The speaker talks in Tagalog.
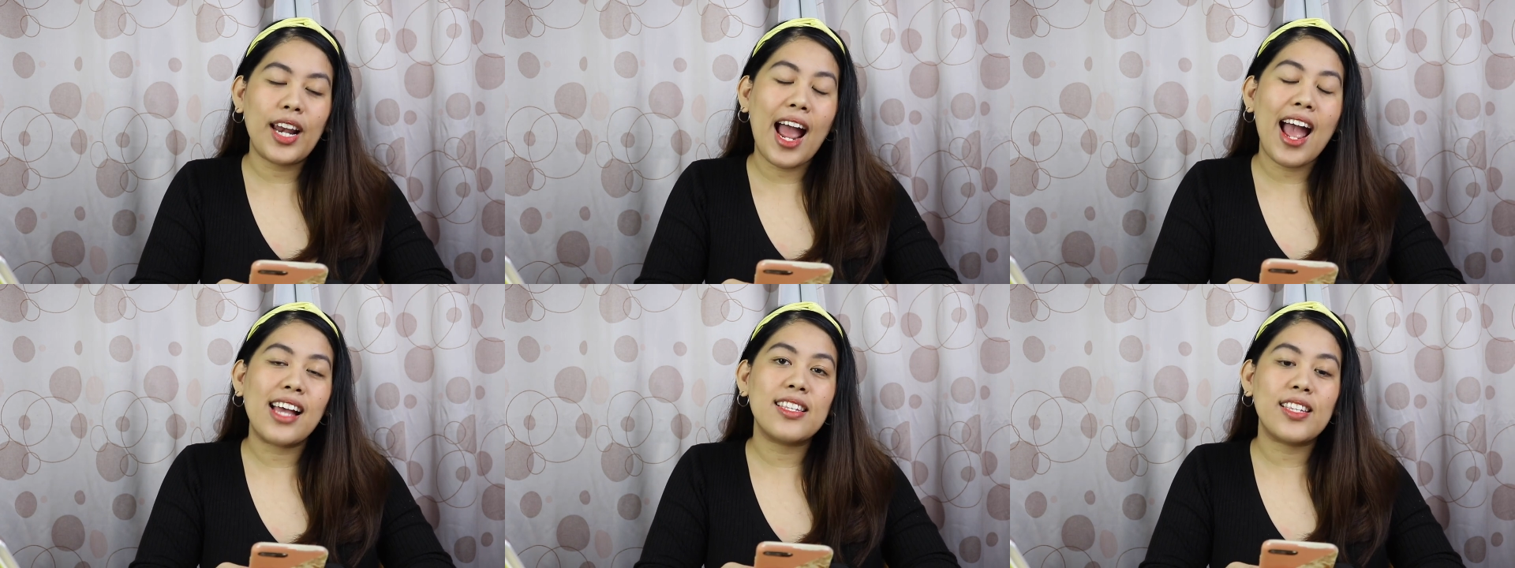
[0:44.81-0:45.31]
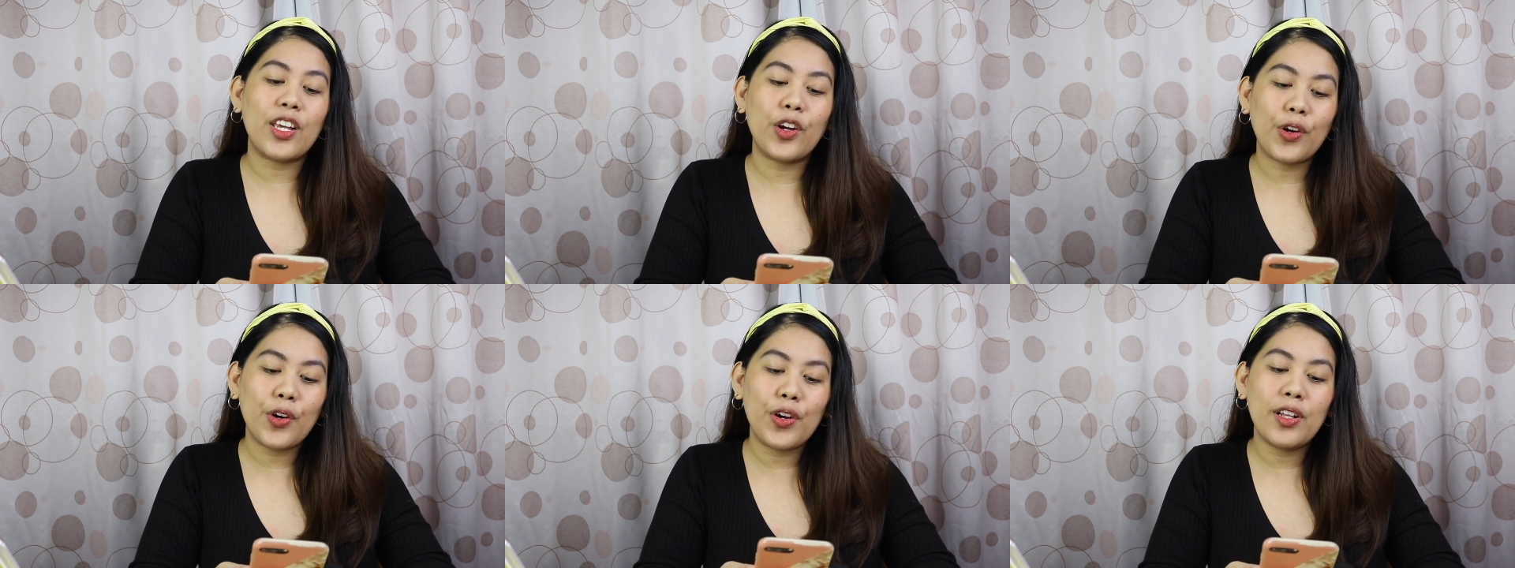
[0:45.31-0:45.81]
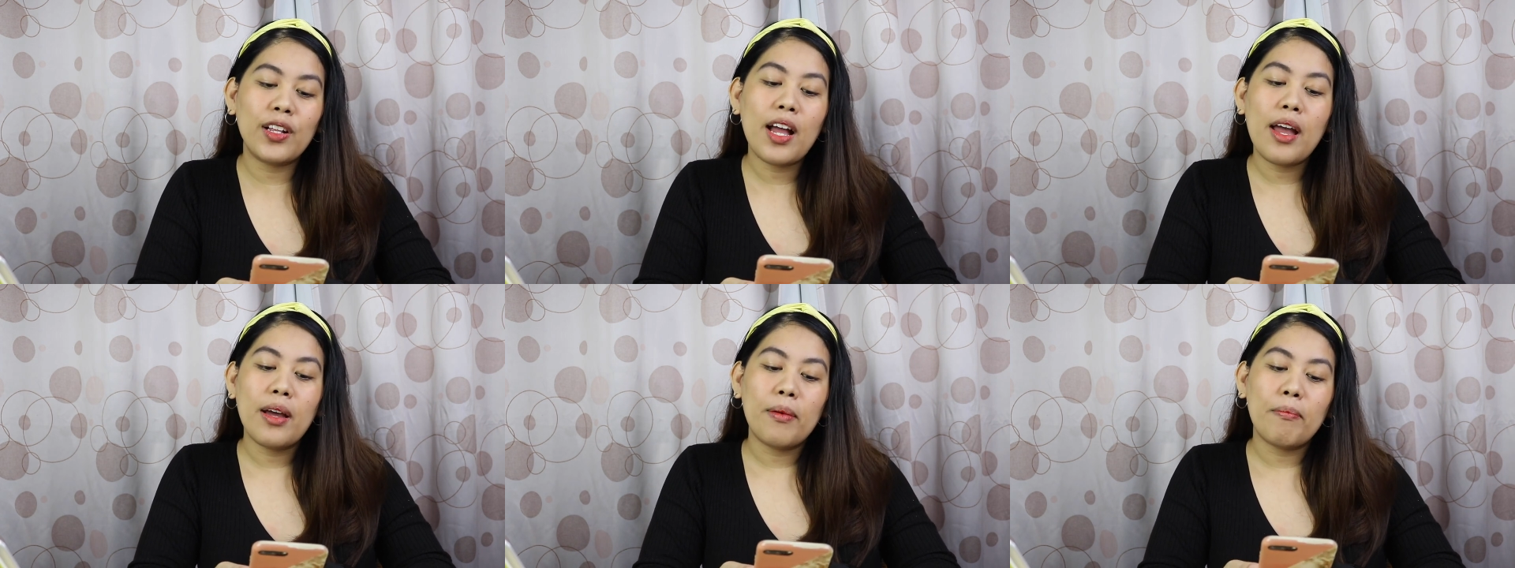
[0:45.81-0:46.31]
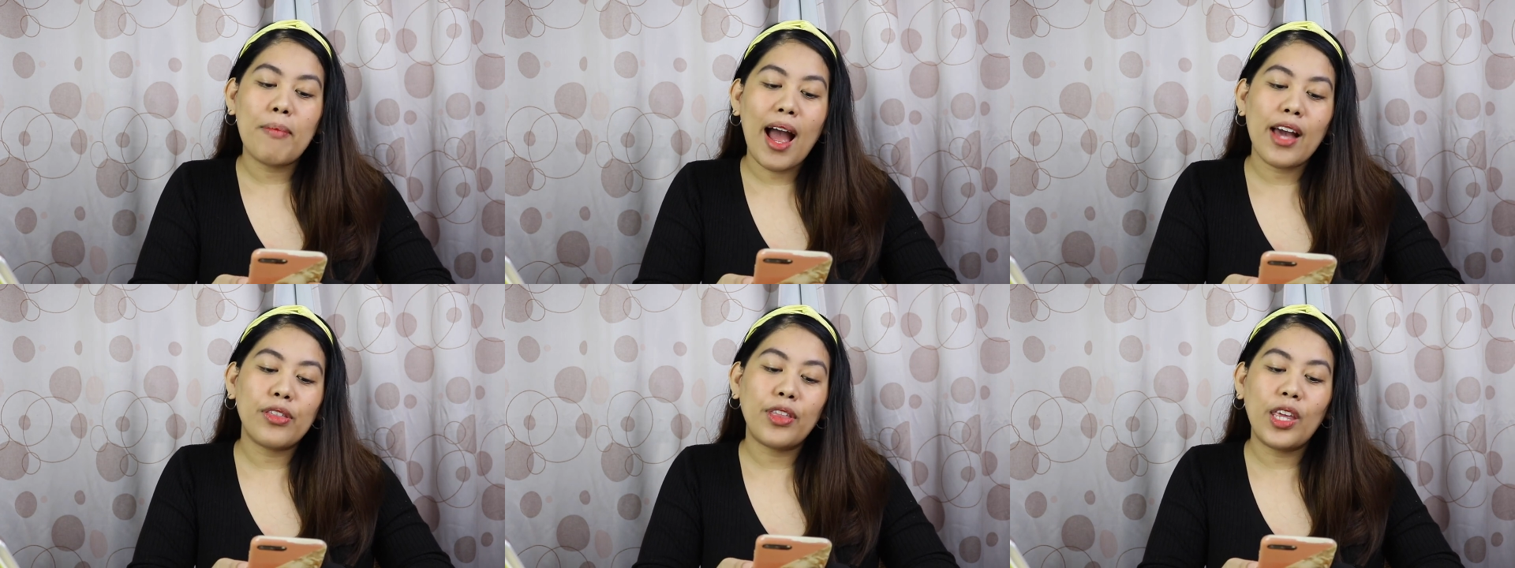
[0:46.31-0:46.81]
na si Earl
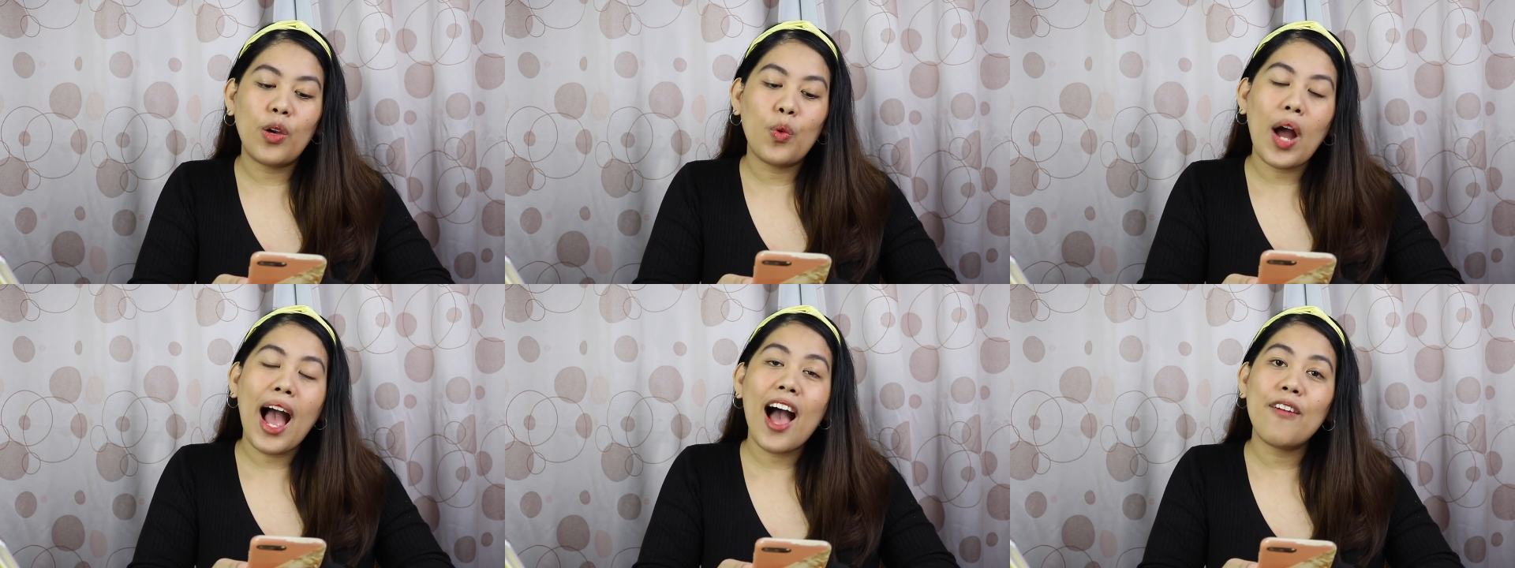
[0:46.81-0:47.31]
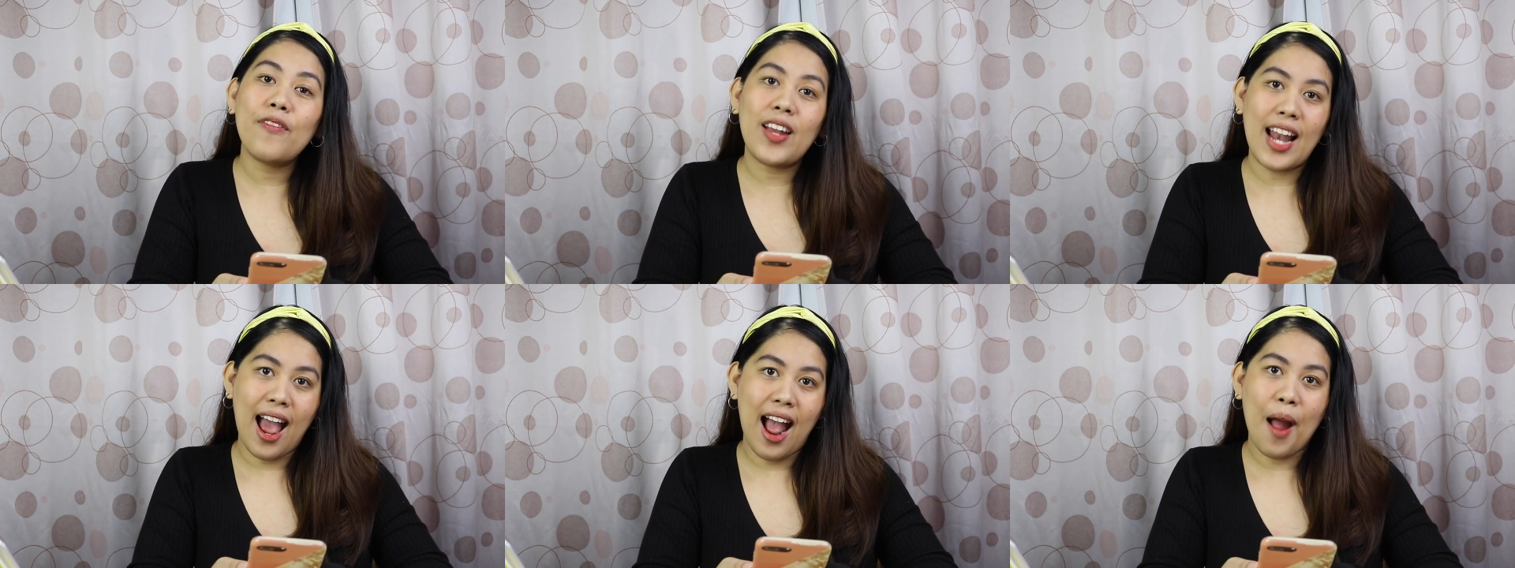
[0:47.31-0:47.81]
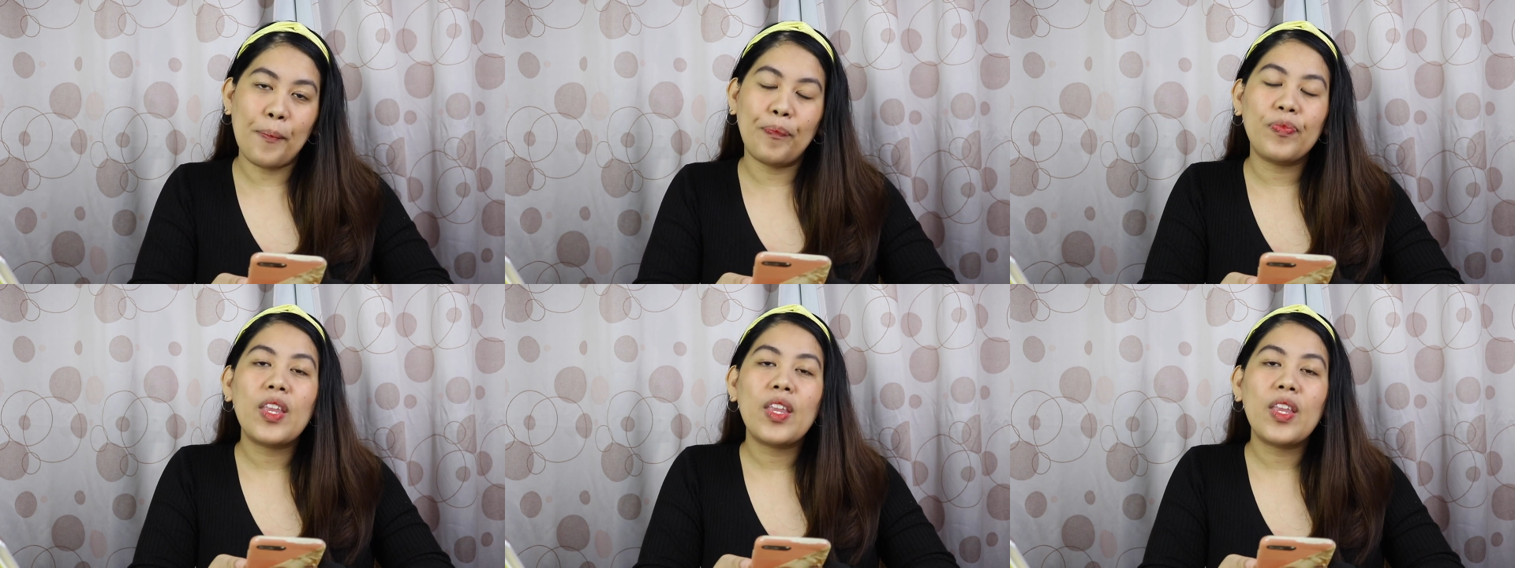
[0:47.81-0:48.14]
Matthew Avila,